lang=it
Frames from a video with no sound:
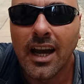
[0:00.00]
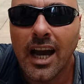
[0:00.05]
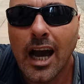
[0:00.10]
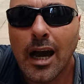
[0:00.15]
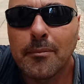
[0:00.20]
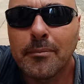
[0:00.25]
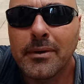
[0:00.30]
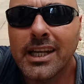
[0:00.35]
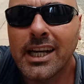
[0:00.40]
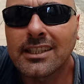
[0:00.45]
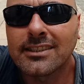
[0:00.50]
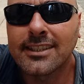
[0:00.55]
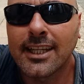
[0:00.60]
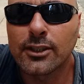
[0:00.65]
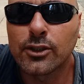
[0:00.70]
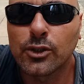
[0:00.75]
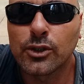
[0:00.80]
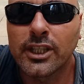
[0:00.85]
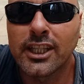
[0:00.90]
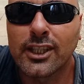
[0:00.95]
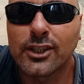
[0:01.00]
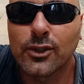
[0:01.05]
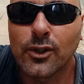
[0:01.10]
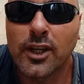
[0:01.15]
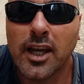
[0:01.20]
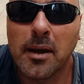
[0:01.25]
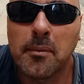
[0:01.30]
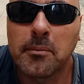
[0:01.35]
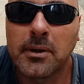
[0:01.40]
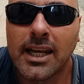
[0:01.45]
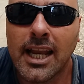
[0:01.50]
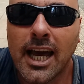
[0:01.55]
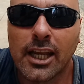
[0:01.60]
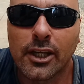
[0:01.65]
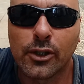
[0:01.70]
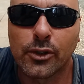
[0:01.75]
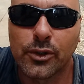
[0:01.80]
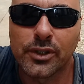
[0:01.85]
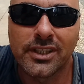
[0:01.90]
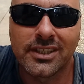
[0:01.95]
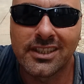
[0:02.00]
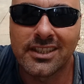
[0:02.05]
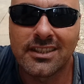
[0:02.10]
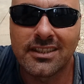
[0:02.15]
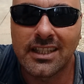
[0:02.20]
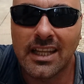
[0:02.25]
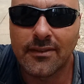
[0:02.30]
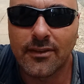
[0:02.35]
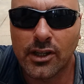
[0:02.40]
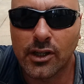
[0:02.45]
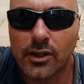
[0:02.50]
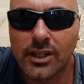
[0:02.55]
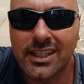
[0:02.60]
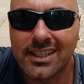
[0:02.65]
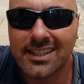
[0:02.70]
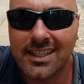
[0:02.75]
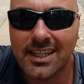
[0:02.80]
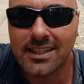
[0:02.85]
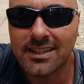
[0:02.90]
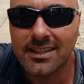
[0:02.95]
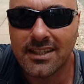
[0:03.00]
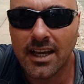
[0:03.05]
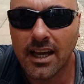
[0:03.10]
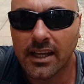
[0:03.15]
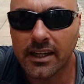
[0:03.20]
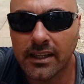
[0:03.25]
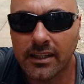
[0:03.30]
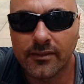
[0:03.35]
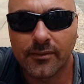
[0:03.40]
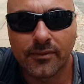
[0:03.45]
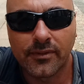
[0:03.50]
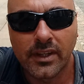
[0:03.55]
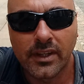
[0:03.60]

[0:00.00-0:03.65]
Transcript: A me era stato detto che a Milano non esistevano le zanzare,